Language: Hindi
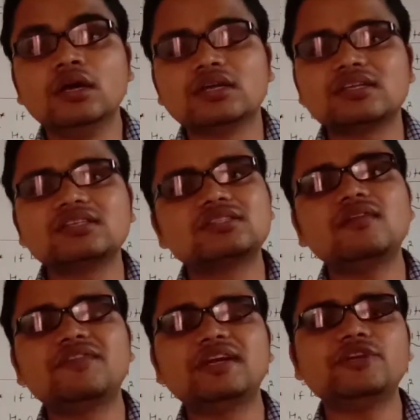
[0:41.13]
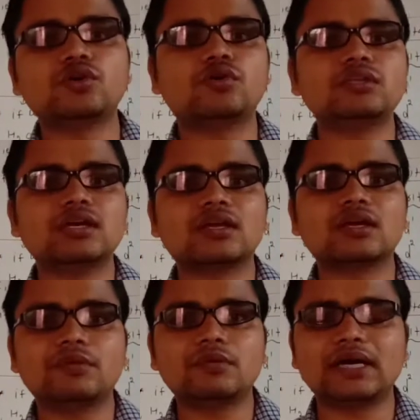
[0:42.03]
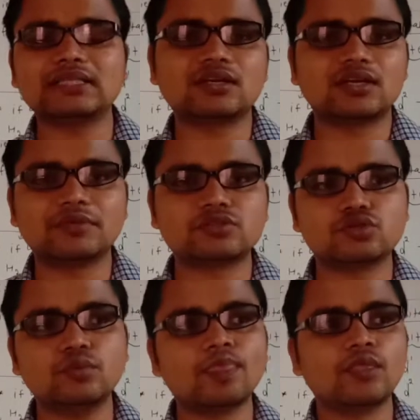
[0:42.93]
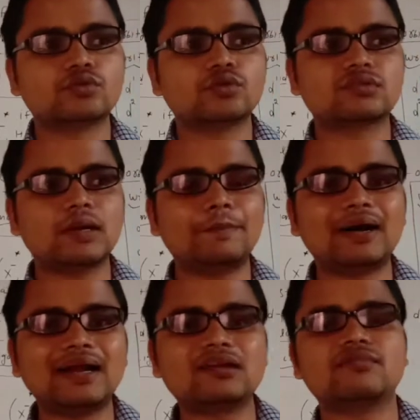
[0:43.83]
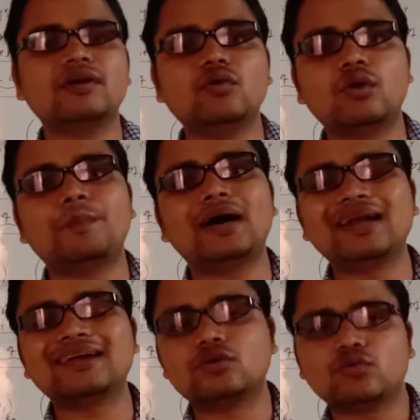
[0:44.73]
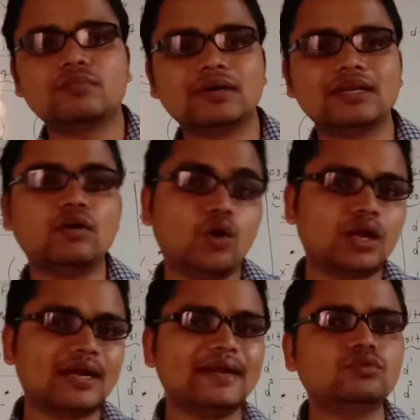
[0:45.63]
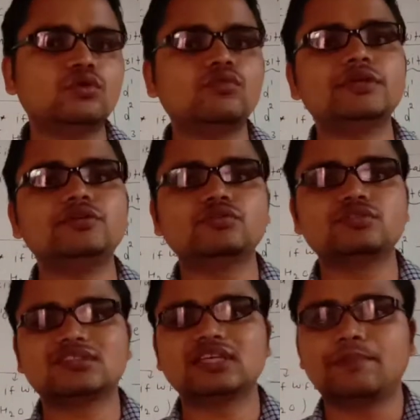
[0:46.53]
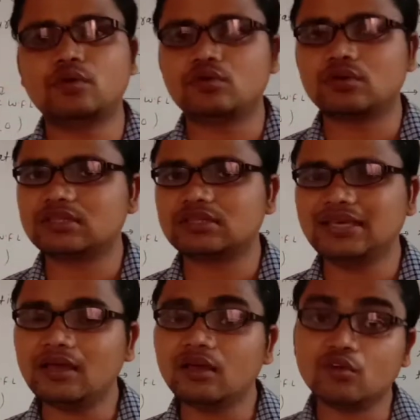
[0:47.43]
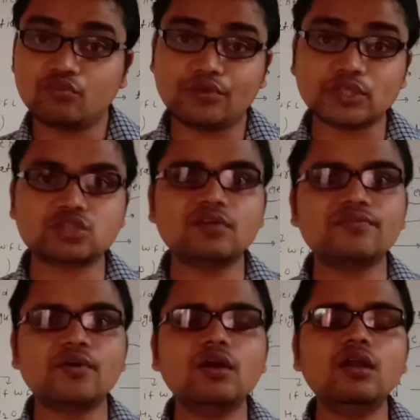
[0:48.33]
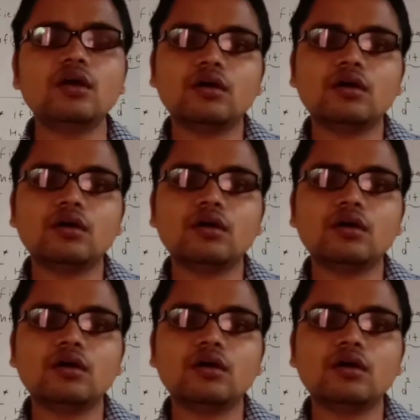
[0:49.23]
क्रिस्टल फील्ड थ्योरी की अगर अपन बात करें बच्चों तो इसका पार्ट वन और पार्ट टू मैंने ऑलरेडी दो वीडियोज इसके अपलोड कर दिए हैं फर्स्ट ऑफ ऑल